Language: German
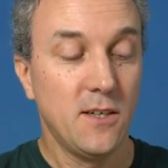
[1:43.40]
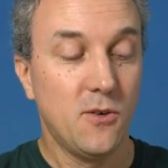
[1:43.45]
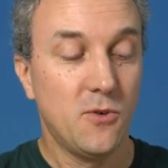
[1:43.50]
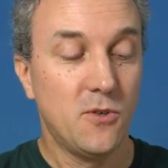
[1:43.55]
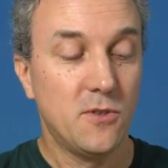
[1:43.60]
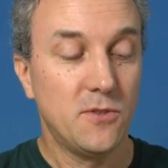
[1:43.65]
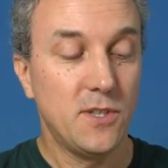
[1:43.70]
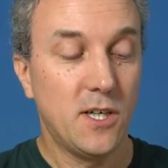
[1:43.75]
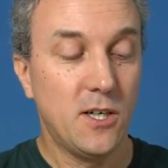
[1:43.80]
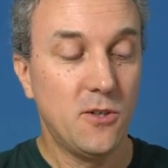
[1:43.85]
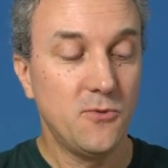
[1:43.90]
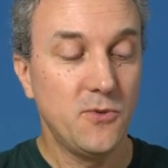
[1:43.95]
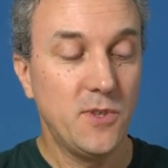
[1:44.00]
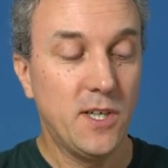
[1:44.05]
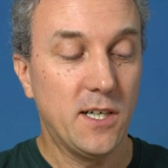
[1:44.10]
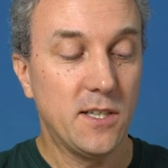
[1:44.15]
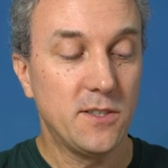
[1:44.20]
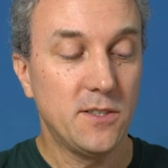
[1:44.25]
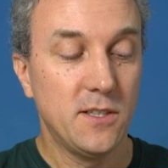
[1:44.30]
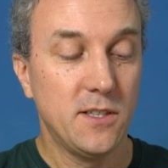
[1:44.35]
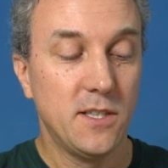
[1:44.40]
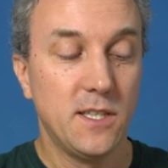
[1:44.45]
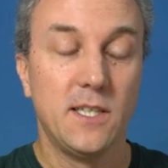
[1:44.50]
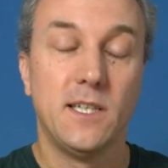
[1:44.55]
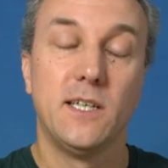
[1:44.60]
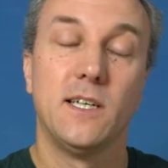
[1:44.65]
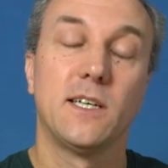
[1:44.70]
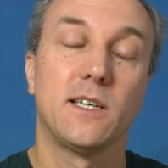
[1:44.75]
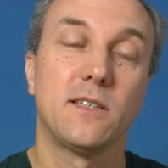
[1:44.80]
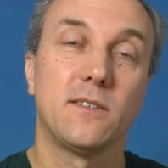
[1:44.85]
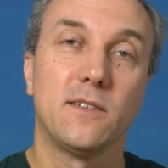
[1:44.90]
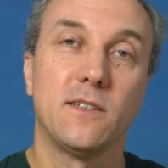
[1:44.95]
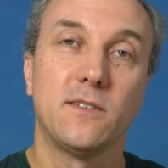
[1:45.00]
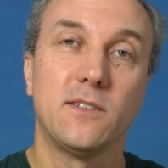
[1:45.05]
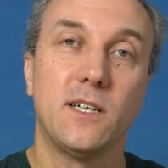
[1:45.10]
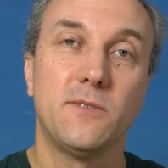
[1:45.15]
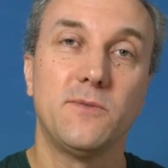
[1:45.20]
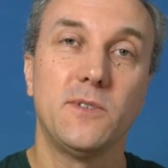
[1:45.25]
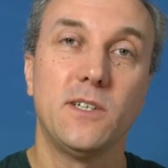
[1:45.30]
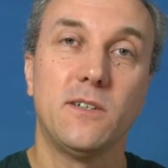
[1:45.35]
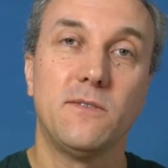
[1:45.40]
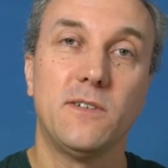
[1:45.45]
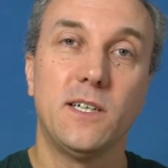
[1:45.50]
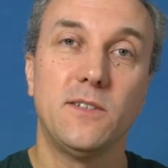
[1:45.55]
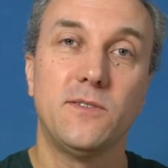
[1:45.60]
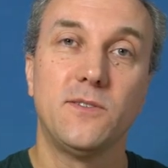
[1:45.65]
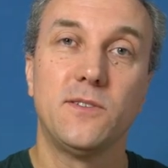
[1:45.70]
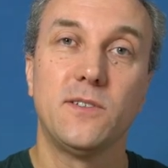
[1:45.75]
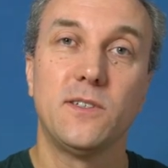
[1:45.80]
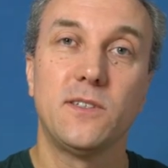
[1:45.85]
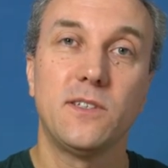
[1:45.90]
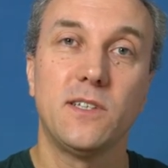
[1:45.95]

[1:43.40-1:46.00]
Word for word: und auflade, dann darf ich erwarten,